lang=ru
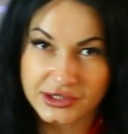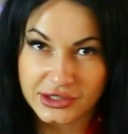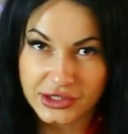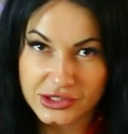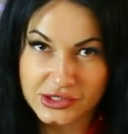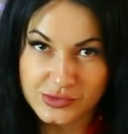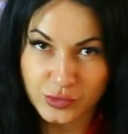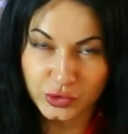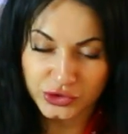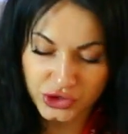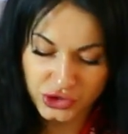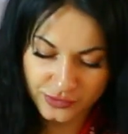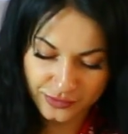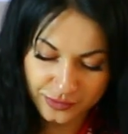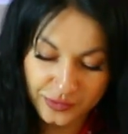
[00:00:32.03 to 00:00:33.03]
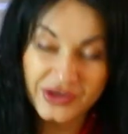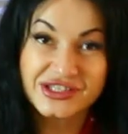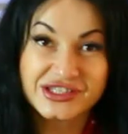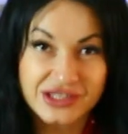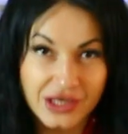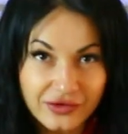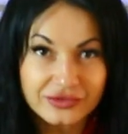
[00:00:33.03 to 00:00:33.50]
ты нас смотришь,
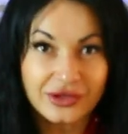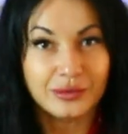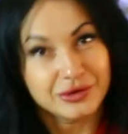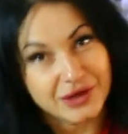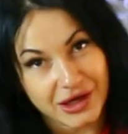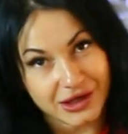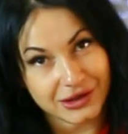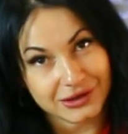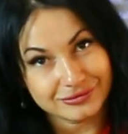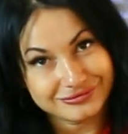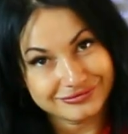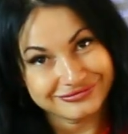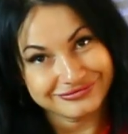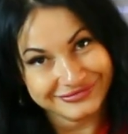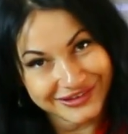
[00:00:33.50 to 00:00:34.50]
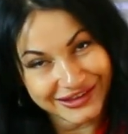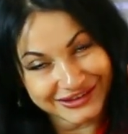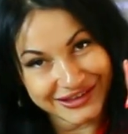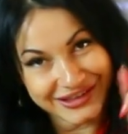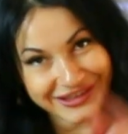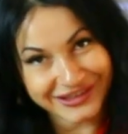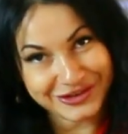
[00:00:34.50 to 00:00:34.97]
поставь нам лайк и
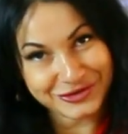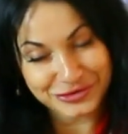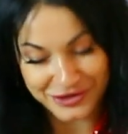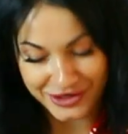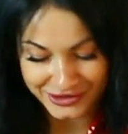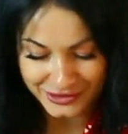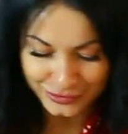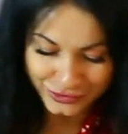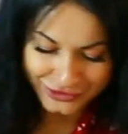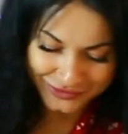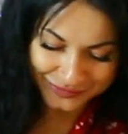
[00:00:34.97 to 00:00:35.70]
отреагируй как-нибудь.